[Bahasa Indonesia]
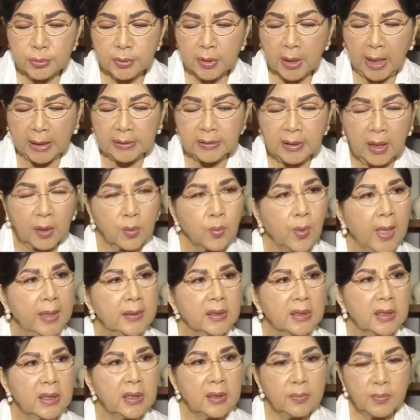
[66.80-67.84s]

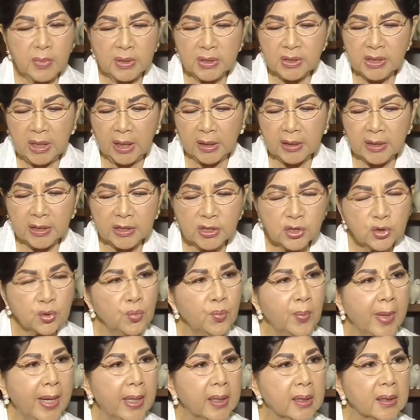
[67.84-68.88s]
Kadarwati menjadi
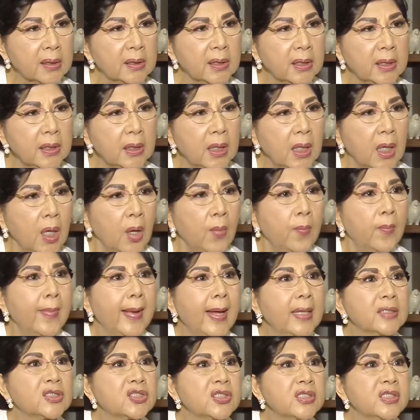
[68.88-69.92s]
Sumarti
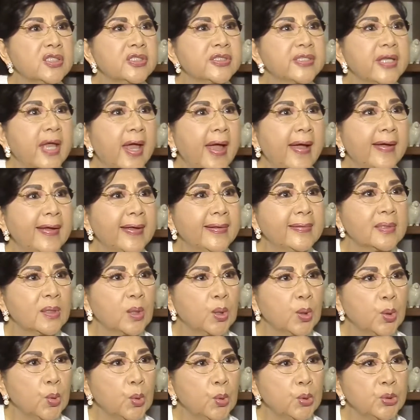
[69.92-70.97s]
masih sakit
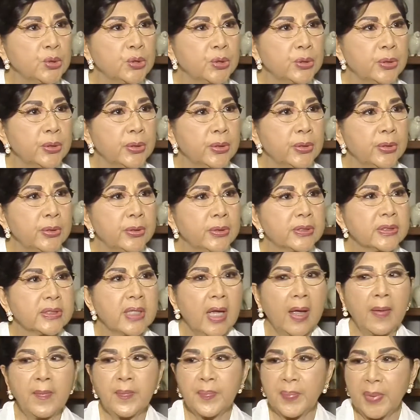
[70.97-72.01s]
terus
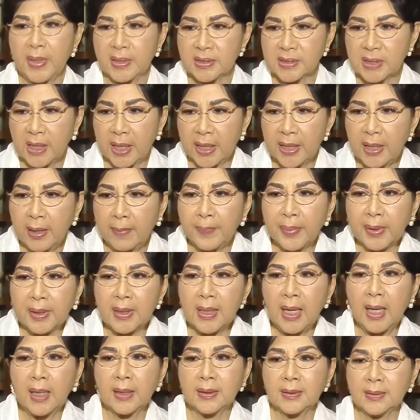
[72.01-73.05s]
sampai saya
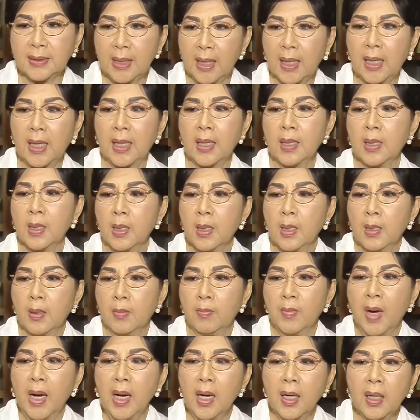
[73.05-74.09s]
pernah ya
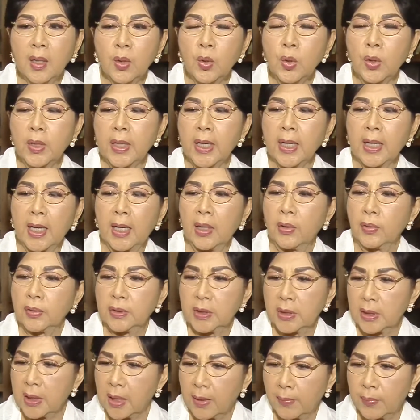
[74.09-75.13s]
mengeluh deh kalau
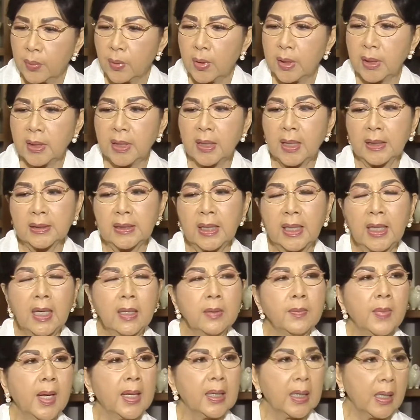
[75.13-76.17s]
tidak boleh
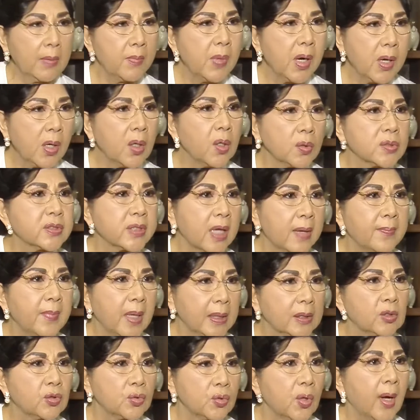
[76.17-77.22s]
dikatakan marah mengeluh sama
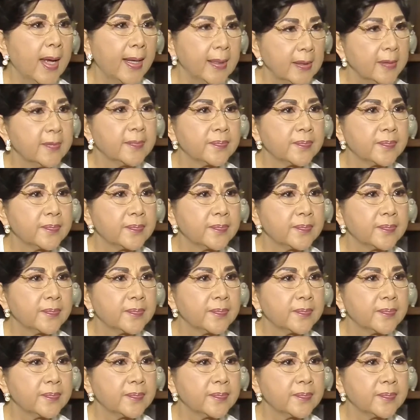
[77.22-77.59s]
Tuhan.